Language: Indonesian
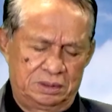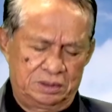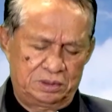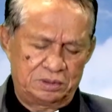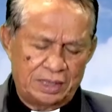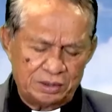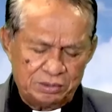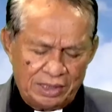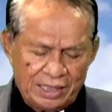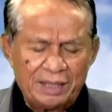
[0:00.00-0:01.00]

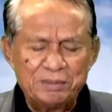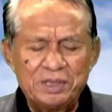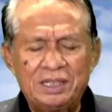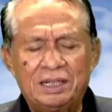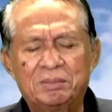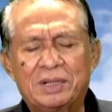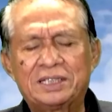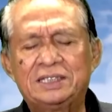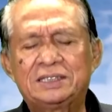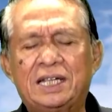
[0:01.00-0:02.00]
Saudara-saudara kami yang
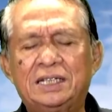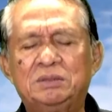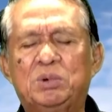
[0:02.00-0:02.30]
masih sakit,